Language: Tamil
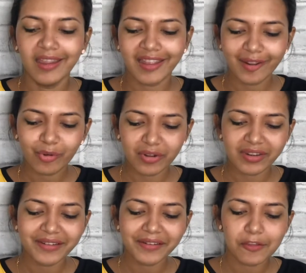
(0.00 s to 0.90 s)
ஏன்னா இவங்களோட
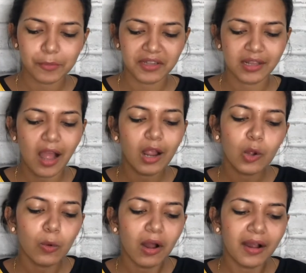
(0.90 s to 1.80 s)
இன்க்ரீடியன் லிஸ்ட் பார்த்தீங்கன்னா
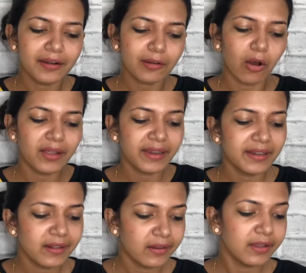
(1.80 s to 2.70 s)
அக்வா அண்ட்
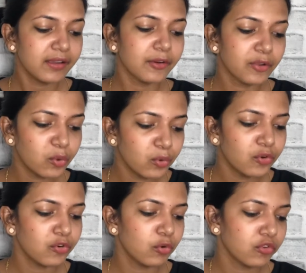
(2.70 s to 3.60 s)
ஆர்கானிக்லி
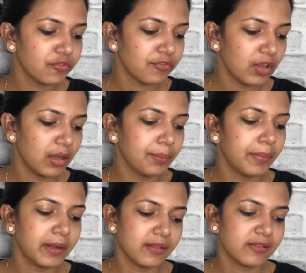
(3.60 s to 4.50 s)
க்ரோன் ரோஸ் ஃப்ளார்
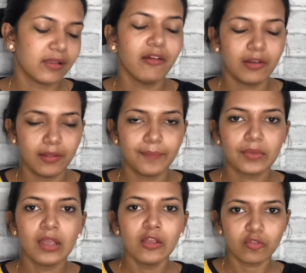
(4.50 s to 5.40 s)
பெட்டல்ஸ் அவ்வளோதான்
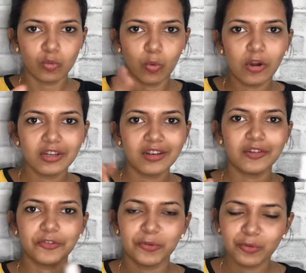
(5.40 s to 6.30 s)
ஸோ வாட்டர்
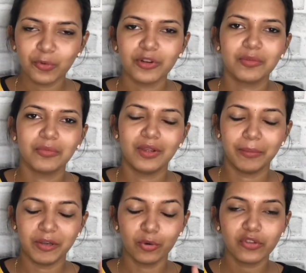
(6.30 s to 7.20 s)
அண்ட் ரோஸ் வாட்டர் ஐ
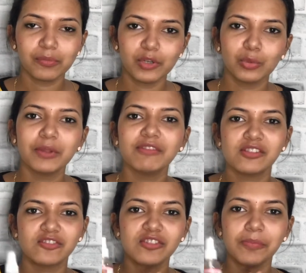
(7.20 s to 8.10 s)
மீன் ரோஸ் மட்டுமே
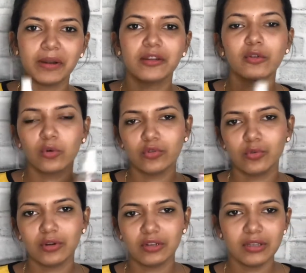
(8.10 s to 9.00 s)
வச்சு பண்ண ரோஸ்
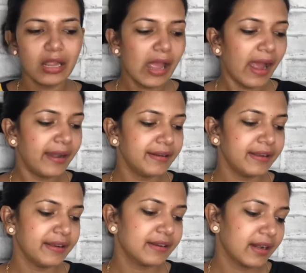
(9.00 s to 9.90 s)
வாட்டர் water and
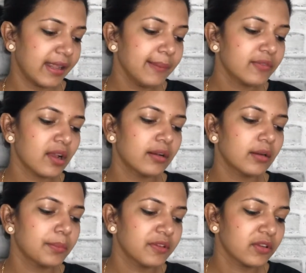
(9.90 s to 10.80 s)
it claims
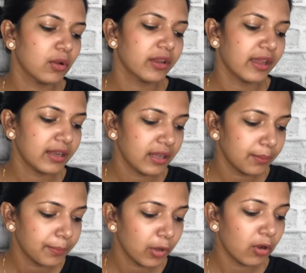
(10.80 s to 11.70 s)
100% organic
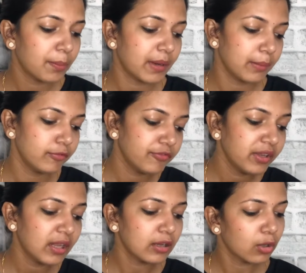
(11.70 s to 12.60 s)
and pure, paraben
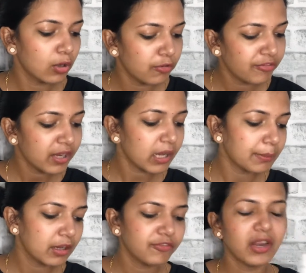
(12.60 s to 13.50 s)
free, alcohol free,
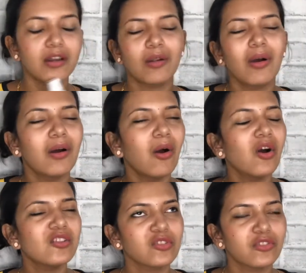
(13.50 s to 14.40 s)
chemical free and
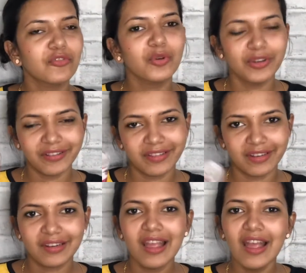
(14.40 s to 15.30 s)
all sorts of goodness in it.